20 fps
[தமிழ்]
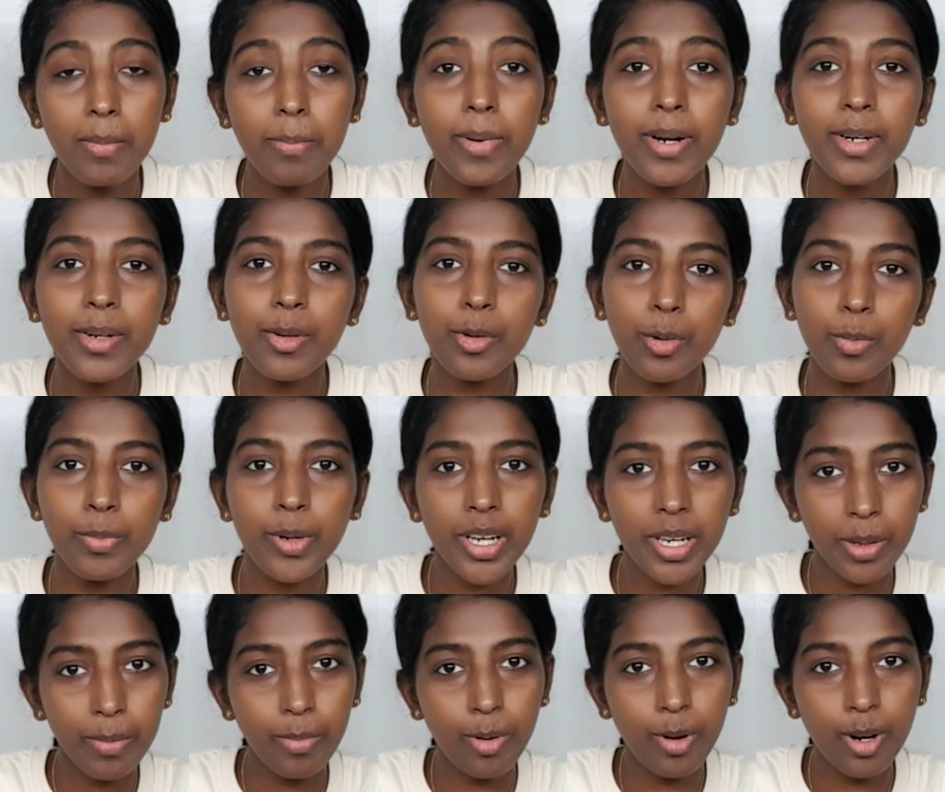பட் ரொம்ப
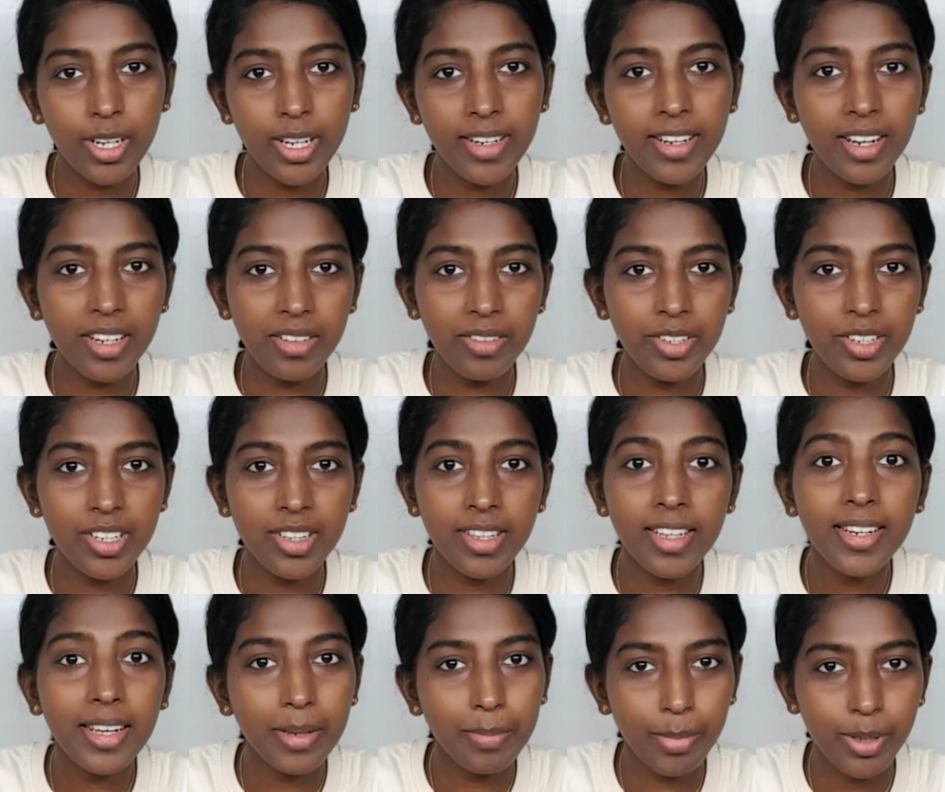இம்பார்ட்டண்ட்டான விஷயத்த
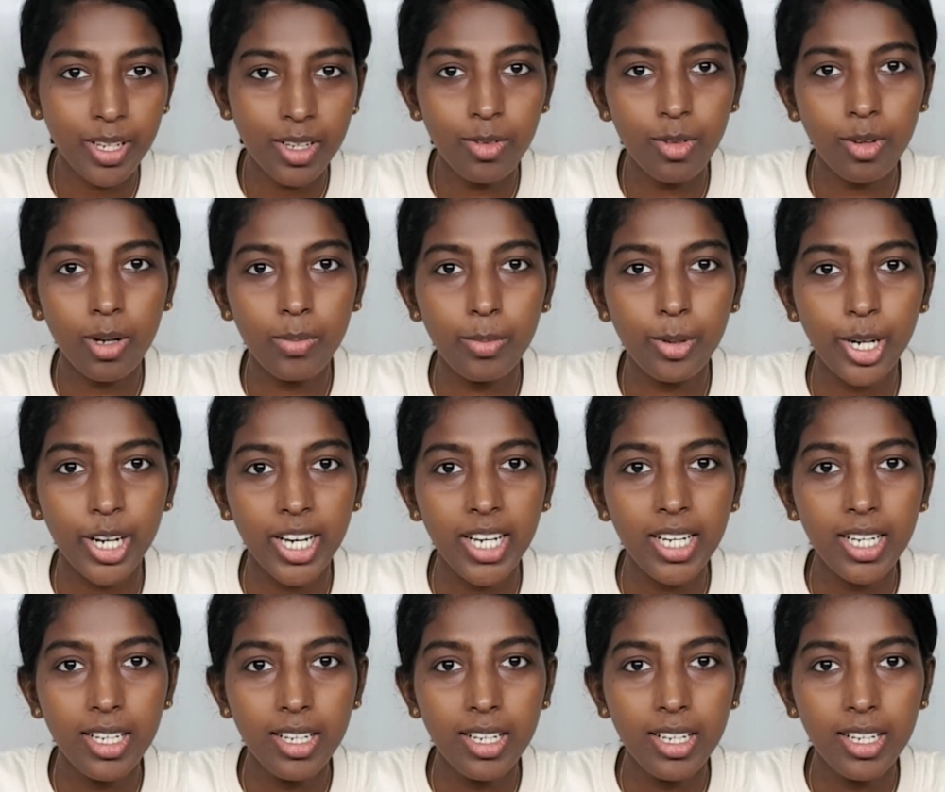நான் இப்போ தான் சொல்ல போகிறேன்